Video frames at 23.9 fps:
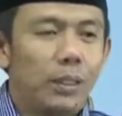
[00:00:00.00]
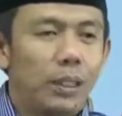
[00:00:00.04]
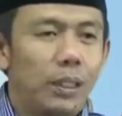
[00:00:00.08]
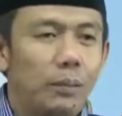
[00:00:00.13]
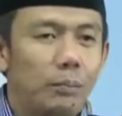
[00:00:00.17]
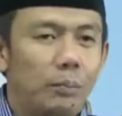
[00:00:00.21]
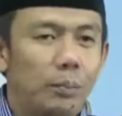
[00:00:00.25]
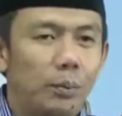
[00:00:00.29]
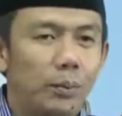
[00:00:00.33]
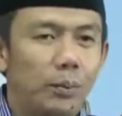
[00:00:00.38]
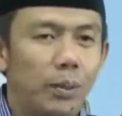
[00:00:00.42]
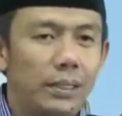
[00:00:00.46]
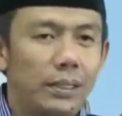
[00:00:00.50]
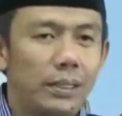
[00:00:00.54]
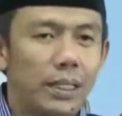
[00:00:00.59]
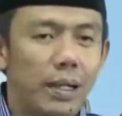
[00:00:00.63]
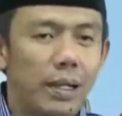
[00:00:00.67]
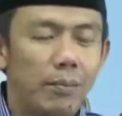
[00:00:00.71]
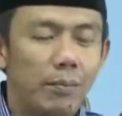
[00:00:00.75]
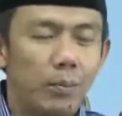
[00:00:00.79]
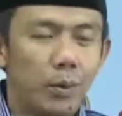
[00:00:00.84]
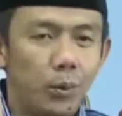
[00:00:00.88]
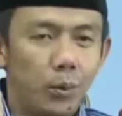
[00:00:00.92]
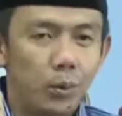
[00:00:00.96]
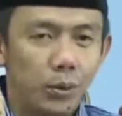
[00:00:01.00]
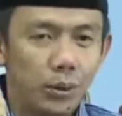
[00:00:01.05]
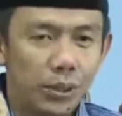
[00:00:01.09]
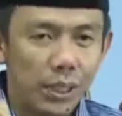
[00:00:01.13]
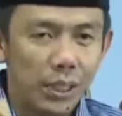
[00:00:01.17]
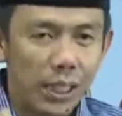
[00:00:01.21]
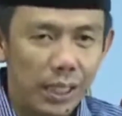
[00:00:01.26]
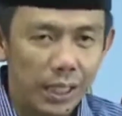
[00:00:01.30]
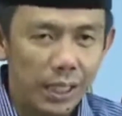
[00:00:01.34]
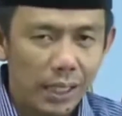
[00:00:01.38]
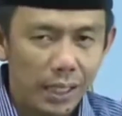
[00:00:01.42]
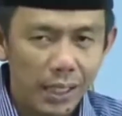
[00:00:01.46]
buat kamu
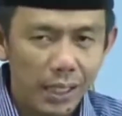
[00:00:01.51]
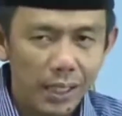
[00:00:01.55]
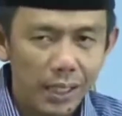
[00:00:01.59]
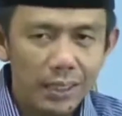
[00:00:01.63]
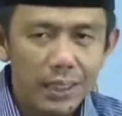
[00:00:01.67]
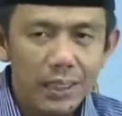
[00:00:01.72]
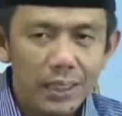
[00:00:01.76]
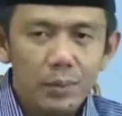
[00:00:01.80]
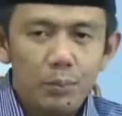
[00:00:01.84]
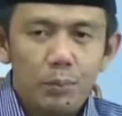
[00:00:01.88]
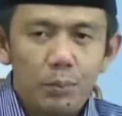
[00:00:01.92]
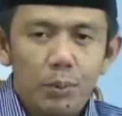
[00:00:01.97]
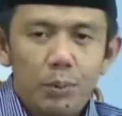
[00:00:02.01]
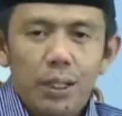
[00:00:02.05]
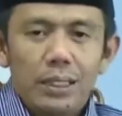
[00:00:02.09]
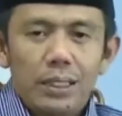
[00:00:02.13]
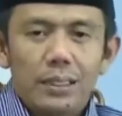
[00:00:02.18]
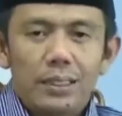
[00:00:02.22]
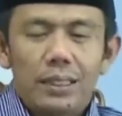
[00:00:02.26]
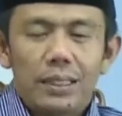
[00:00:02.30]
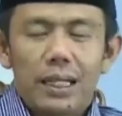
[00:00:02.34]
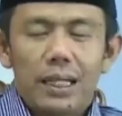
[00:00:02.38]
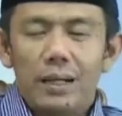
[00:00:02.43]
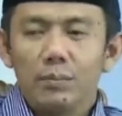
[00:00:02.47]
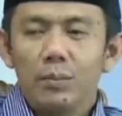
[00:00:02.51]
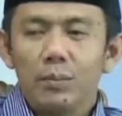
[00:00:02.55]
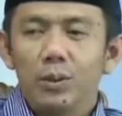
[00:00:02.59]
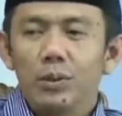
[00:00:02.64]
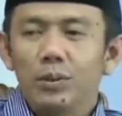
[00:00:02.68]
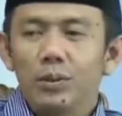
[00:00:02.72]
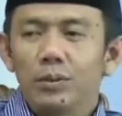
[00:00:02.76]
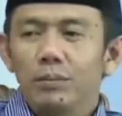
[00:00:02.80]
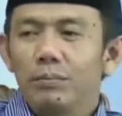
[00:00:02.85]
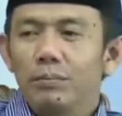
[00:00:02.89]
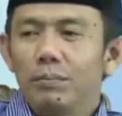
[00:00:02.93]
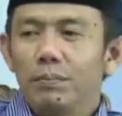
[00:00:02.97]
usaha, buat kamu
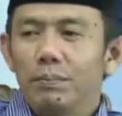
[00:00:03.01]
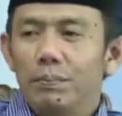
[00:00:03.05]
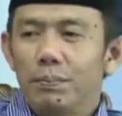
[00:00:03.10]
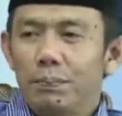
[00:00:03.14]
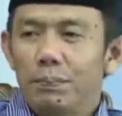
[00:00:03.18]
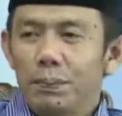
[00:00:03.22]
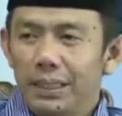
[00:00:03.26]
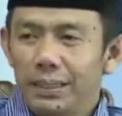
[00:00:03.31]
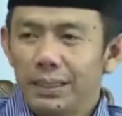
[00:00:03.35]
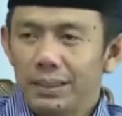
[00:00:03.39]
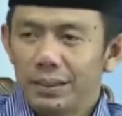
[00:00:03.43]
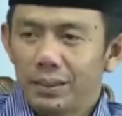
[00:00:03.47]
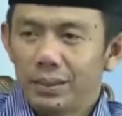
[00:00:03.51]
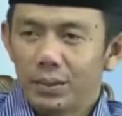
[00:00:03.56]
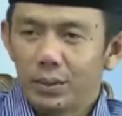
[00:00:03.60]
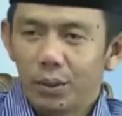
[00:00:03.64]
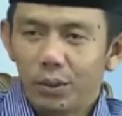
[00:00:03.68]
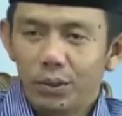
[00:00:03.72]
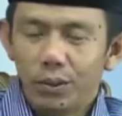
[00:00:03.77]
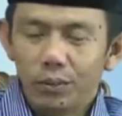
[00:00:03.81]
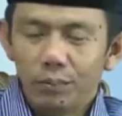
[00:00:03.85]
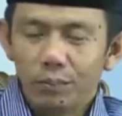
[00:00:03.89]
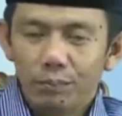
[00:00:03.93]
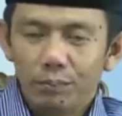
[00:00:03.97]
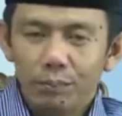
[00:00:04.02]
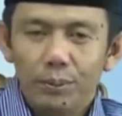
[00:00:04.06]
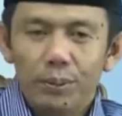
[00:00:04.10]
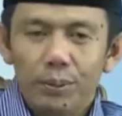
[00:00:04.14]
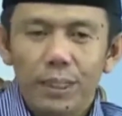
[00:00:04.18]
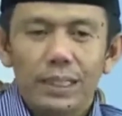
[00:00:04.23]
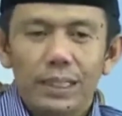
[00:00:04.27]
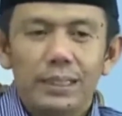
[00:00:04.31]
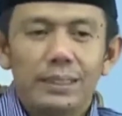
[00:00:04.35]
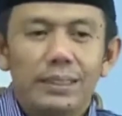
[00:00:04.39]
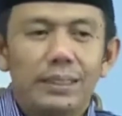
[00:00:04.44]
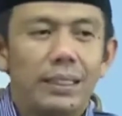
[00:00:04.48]
periksa,
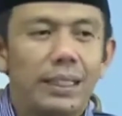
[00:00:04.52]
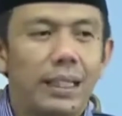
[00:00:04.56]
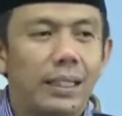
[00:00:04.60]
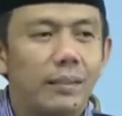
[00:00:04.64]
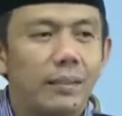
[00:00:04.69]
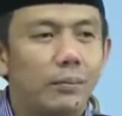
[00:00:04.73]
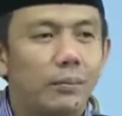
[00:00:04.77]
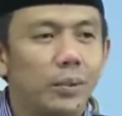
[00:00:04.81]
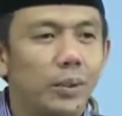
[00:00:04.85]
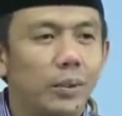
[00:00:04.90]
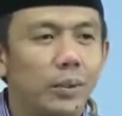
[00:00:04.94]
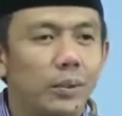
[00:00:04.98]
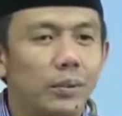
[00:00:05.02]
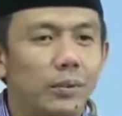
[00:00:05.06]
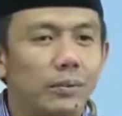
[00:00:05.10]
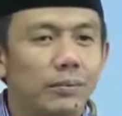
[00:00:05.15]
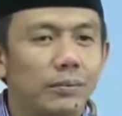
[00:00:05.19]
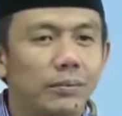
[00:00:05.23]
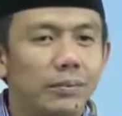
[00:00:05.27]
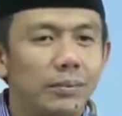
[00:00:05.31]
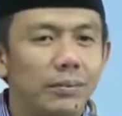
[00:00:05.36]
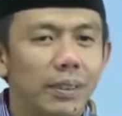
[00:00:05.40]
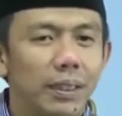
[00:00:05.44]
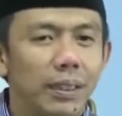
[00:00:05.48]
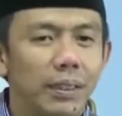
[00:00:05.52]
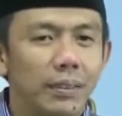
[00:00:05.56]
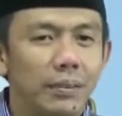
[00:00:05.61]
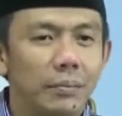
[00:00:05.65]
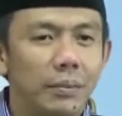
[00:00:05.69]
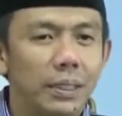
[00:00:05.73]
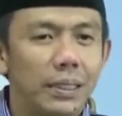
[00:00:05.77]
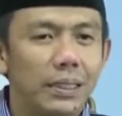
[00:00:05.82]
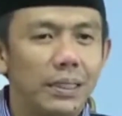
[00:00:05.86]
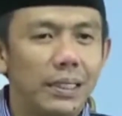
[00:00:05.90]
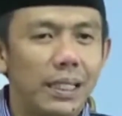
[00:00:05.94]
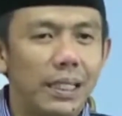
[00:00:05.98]
buat kamu
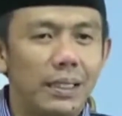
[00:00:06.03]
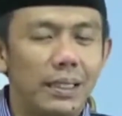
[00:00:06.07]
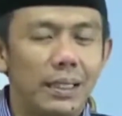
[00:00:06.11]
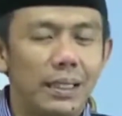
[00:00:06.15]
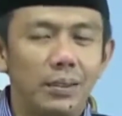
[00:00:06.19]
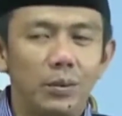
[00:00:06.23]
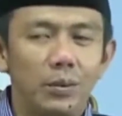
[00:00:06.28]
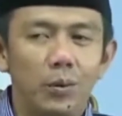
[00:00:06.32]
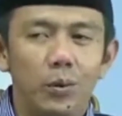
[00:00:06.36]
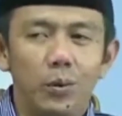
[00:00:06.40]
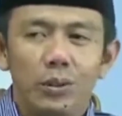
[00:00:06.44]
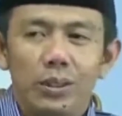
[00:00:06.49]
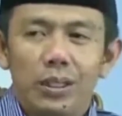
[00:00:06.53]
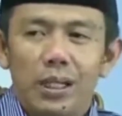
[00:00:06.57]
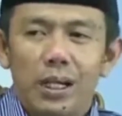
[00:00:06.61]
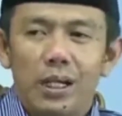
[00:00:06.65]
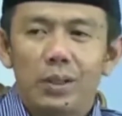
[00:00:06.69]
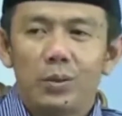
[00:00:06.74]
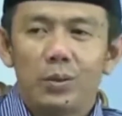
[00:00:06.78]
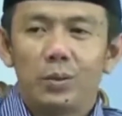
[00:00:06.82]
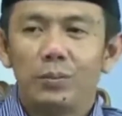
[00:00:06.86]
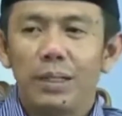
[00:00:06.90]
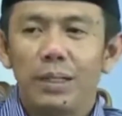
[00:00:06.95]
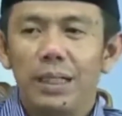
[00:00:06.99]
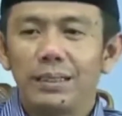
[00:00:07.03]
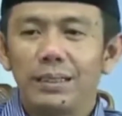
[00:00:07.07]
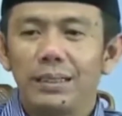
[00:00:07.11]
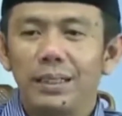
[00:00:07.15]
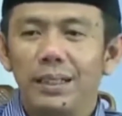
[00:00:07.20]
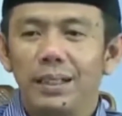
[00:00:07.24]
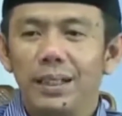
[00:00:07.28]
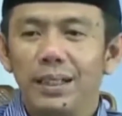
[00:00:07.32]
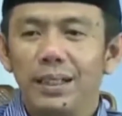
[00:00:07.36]
misalkan ngontrak rumah dan lain